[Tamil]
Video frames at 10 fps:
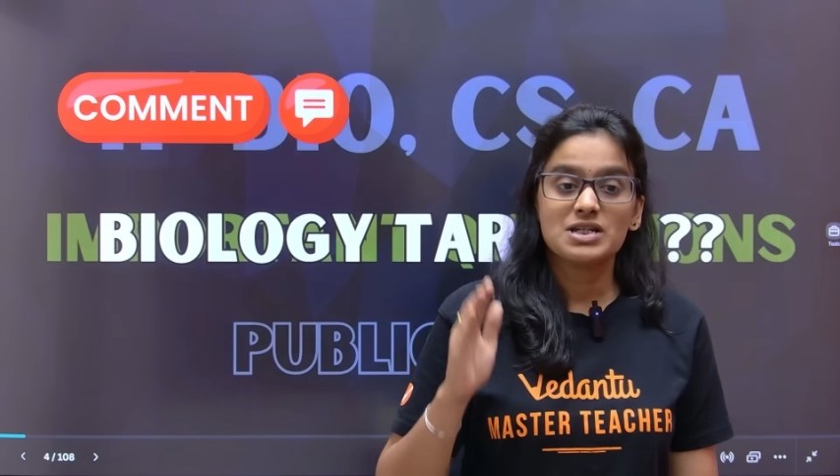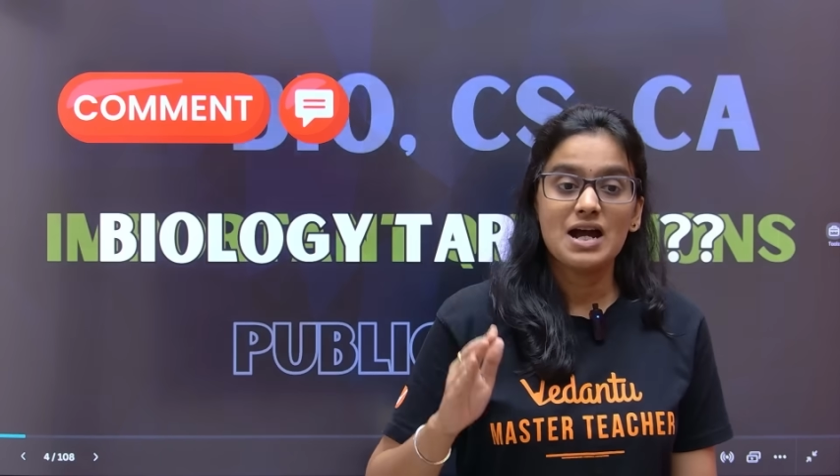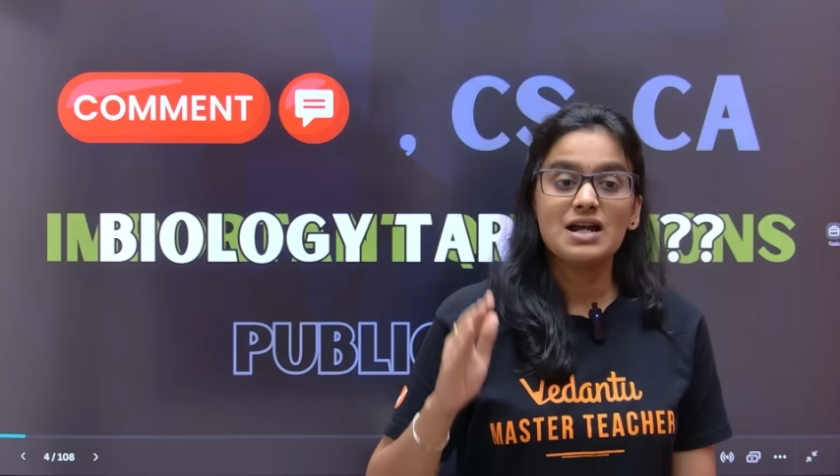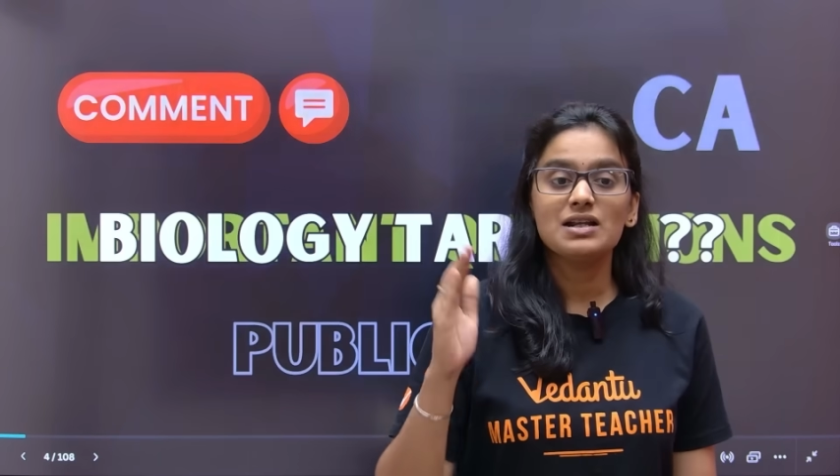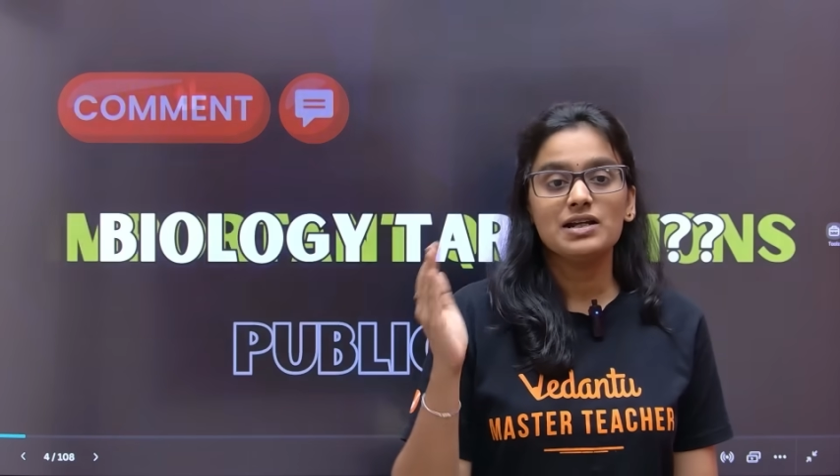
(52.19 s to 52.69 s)

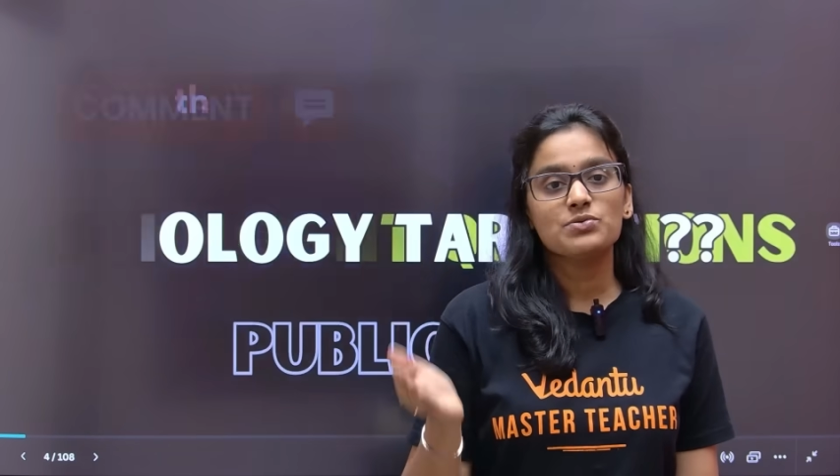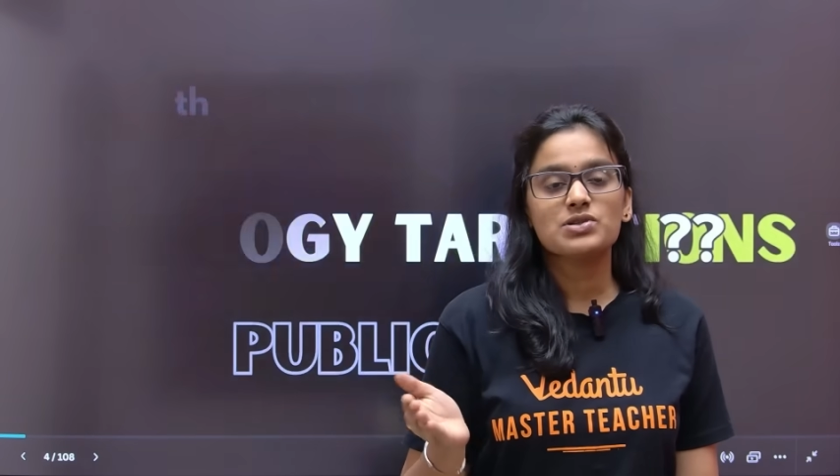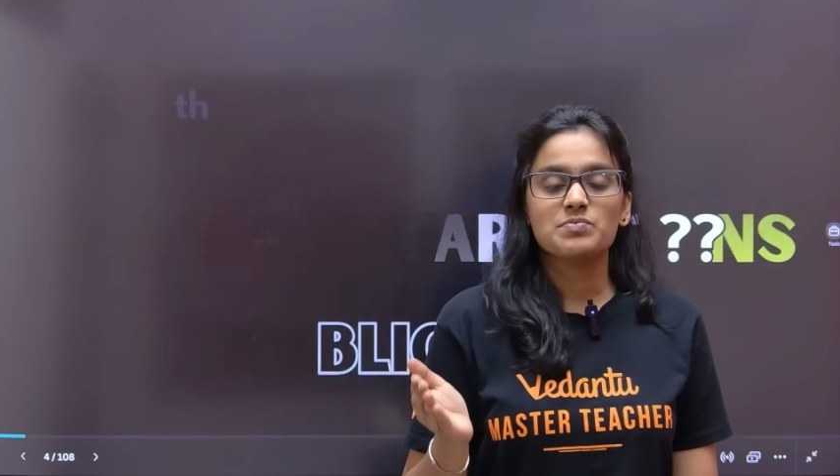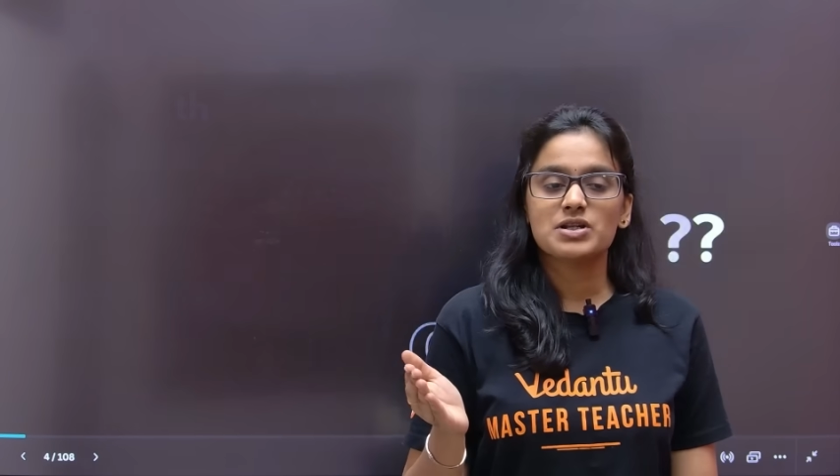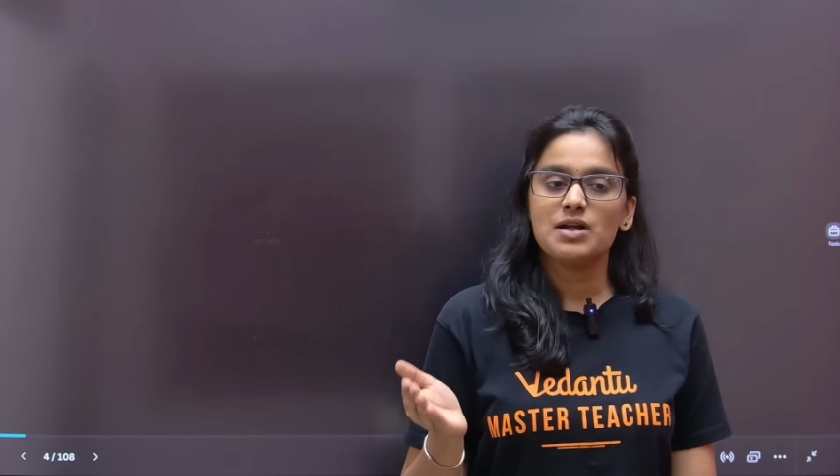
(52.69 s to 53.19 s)
சேனலை இன்னும்
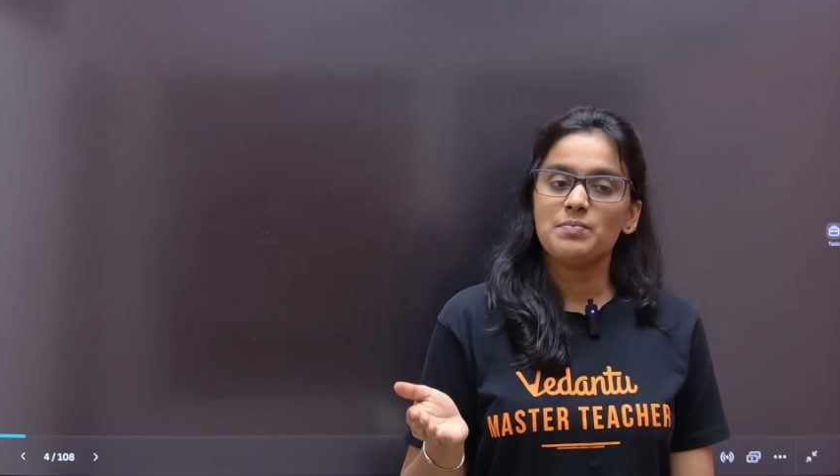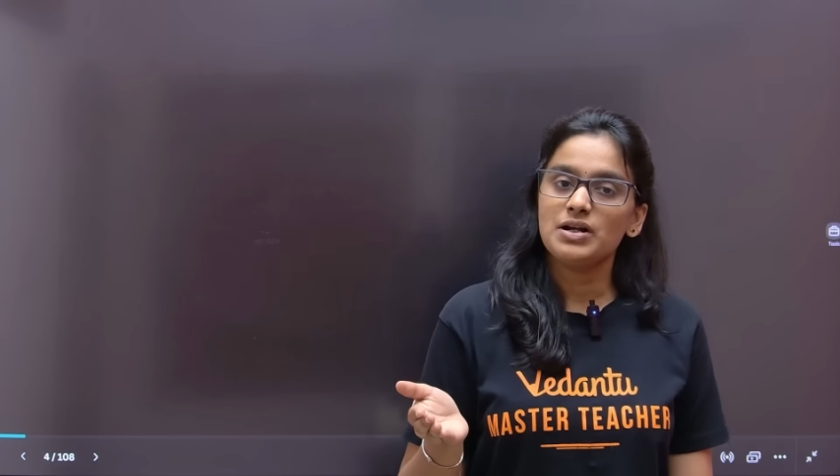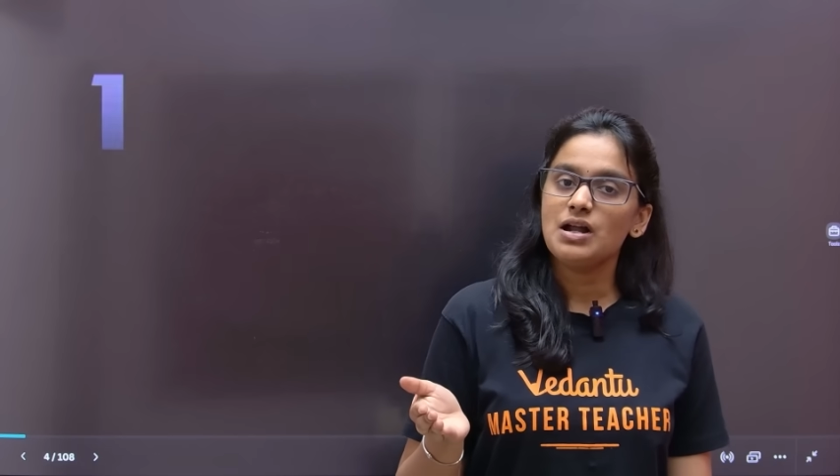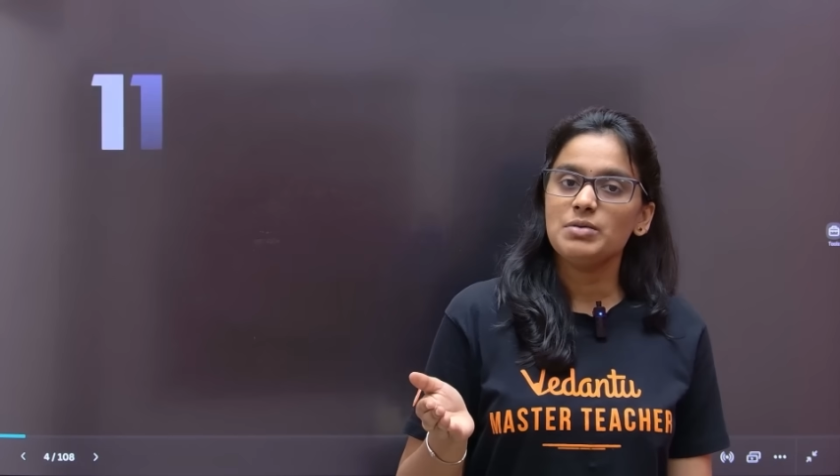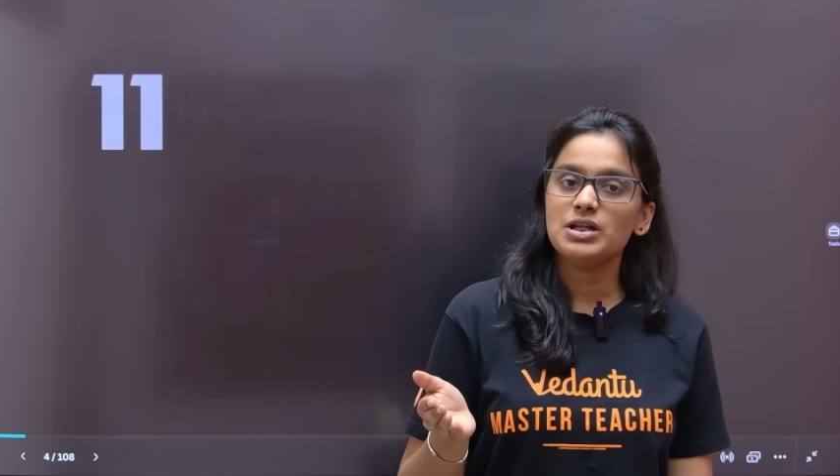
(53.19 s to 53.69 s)
சப்ஸ்கிரைப்
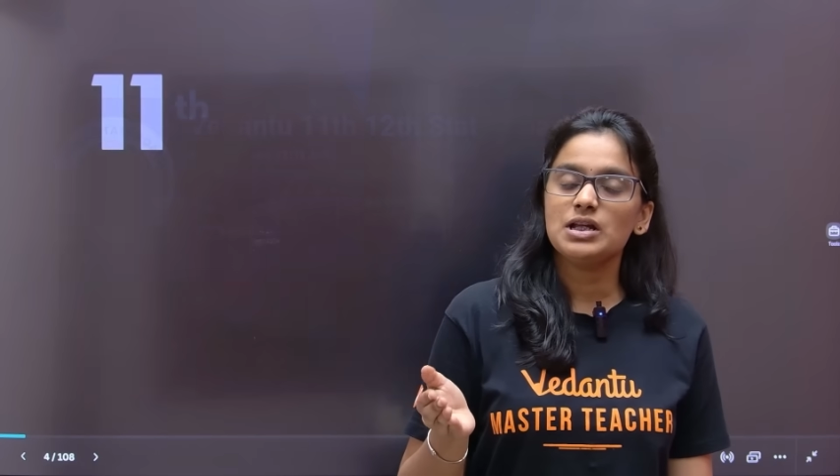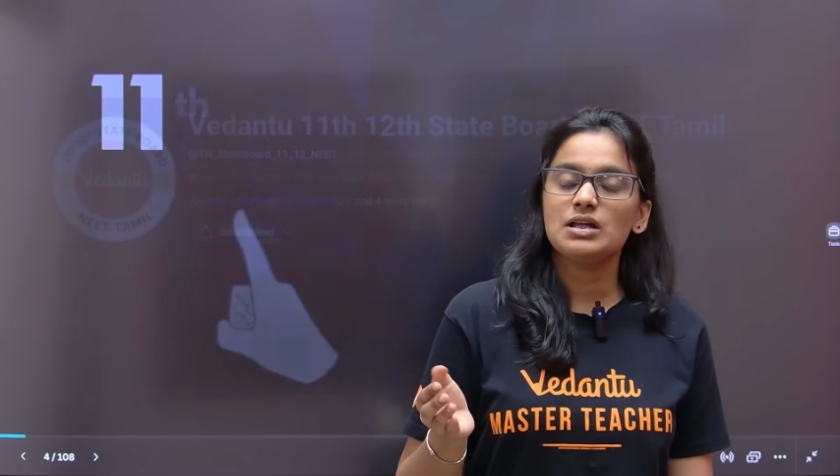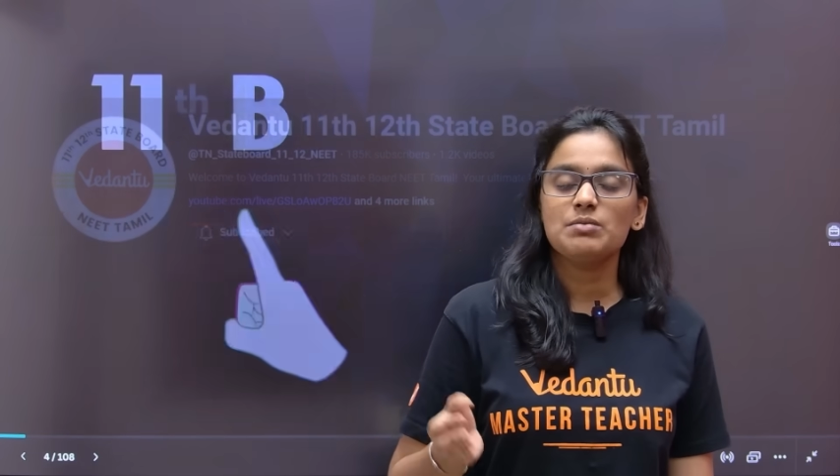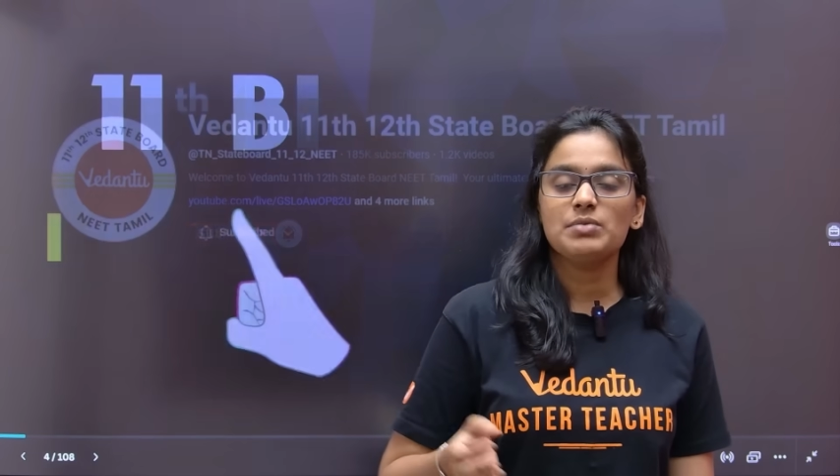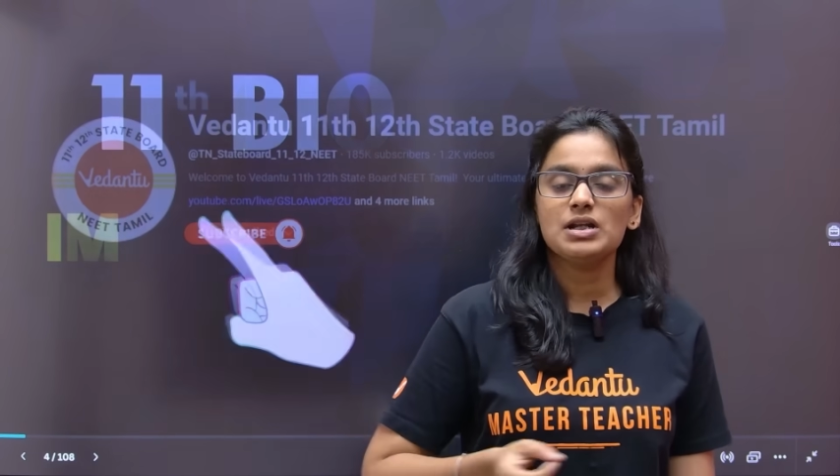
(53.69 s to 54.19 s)
பண்ணாமல் இருக்கீங்க
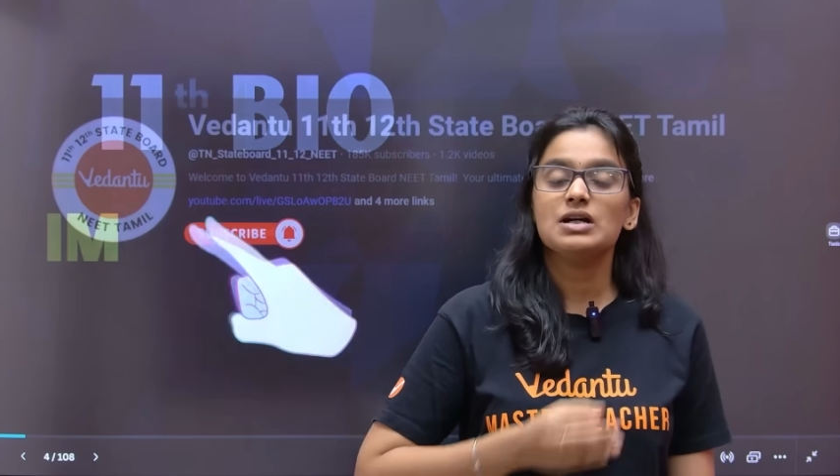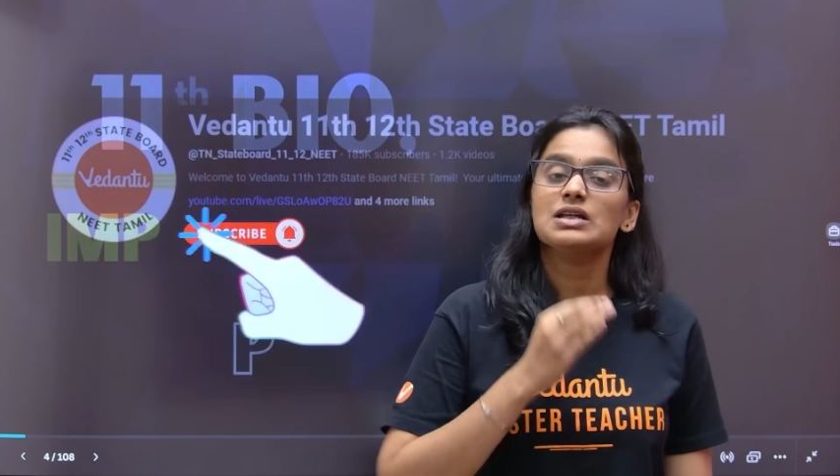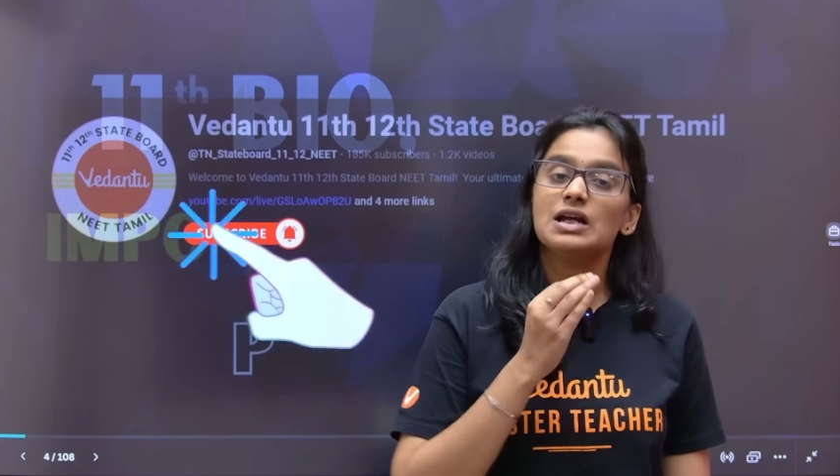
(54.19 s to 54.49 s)
அப்படின்னா